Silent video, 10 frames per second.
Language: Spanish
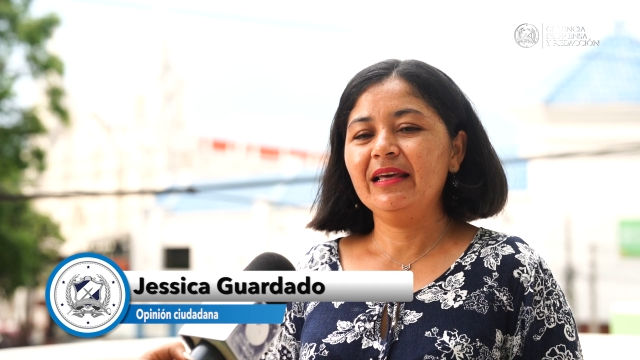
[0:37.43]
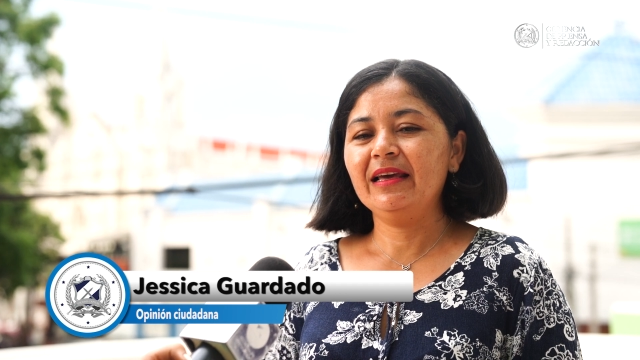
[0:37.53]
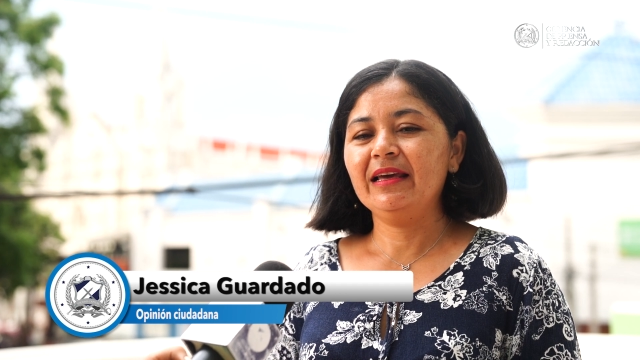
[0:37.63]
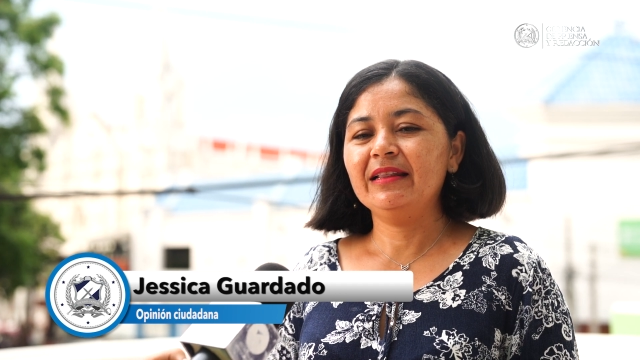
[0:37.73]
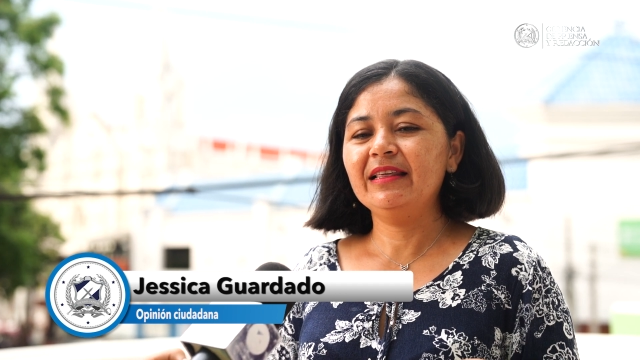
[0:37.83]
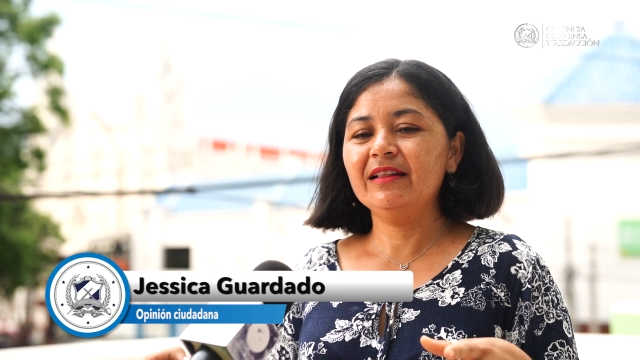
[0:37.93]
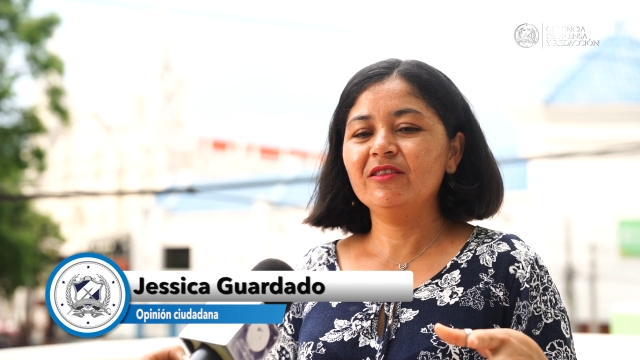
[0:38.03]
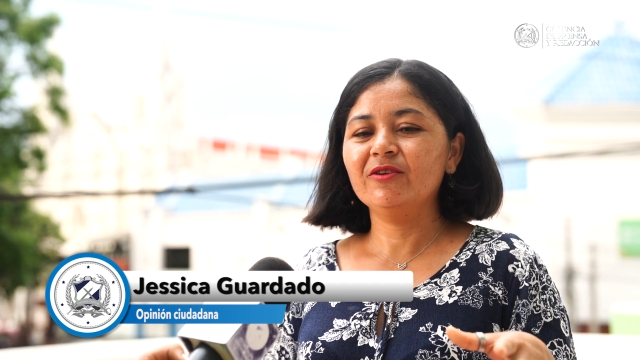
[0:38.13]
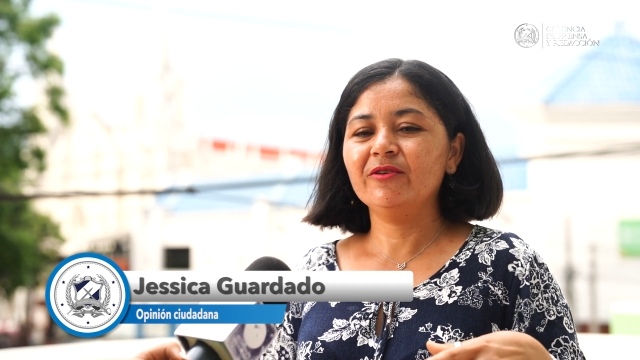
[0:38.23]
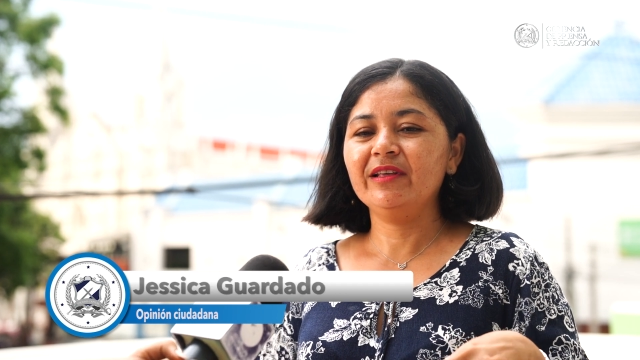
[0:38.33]
eh,
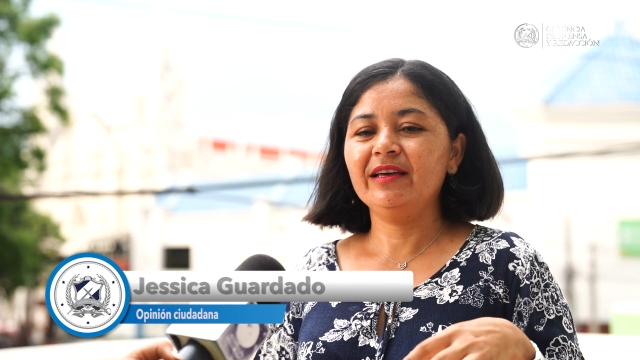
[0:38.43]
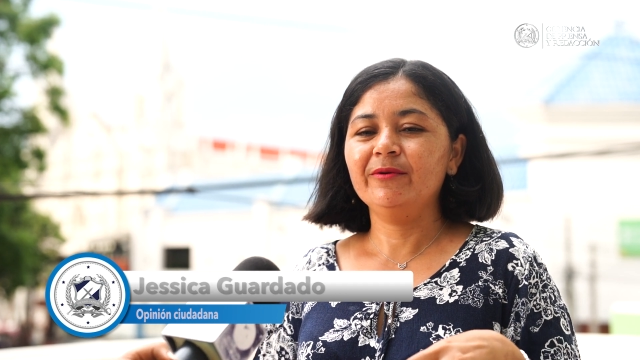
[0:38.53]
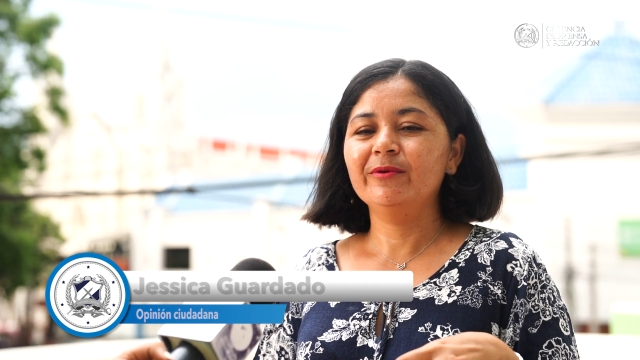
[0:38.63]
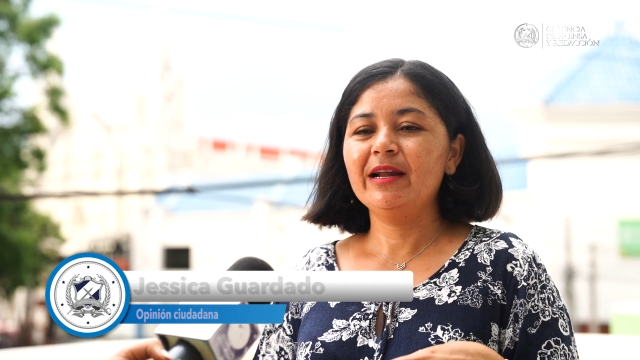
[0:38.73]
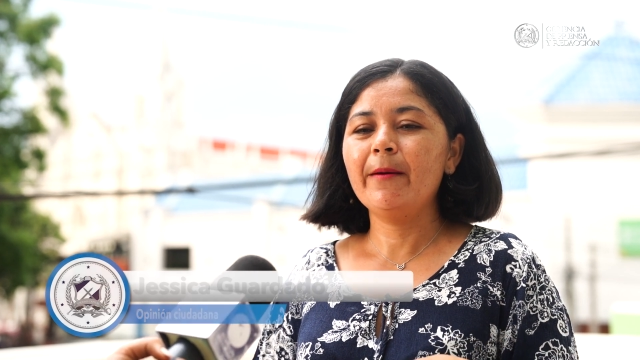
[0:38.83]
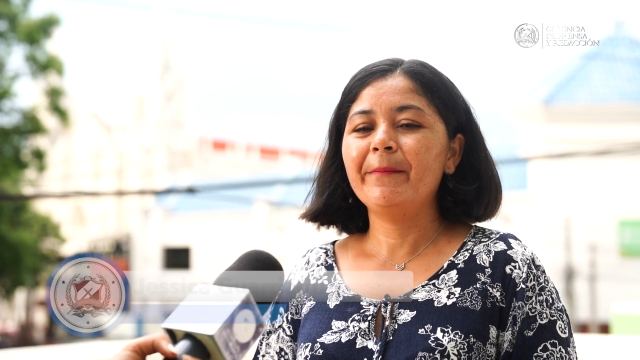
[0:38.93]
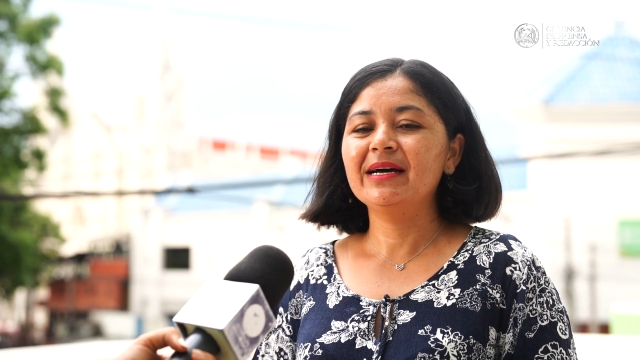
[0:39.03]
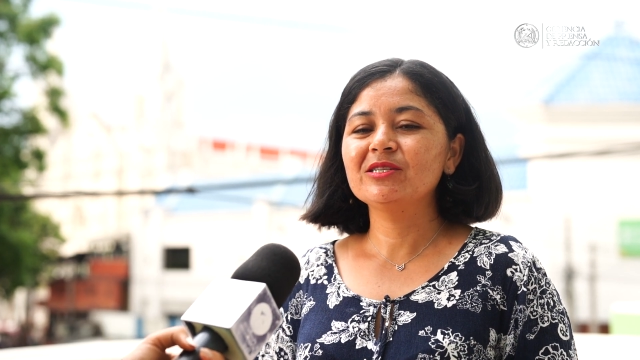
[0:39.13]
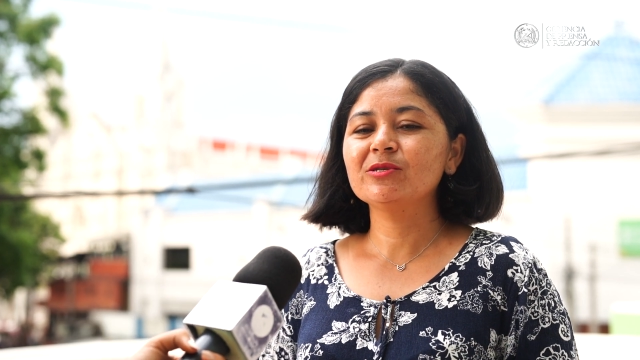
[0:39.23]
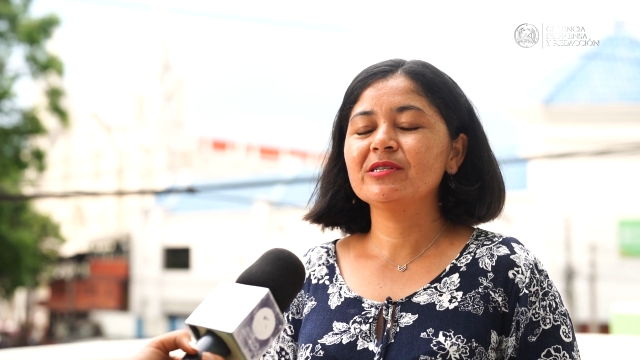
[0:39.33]
dentro de un espacio